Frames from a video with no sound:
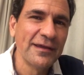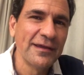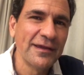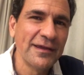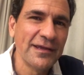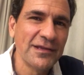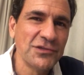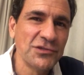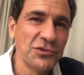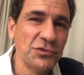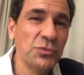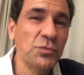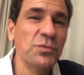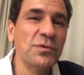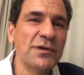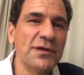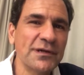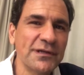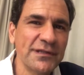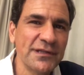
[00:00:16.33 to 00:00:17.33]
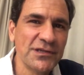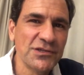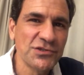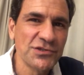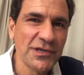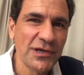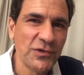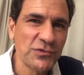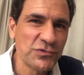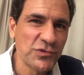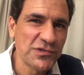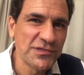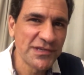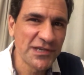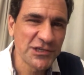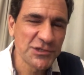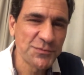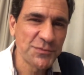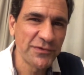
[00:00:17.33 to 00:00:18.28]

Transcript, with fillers: é, de nunca deixar o sucesso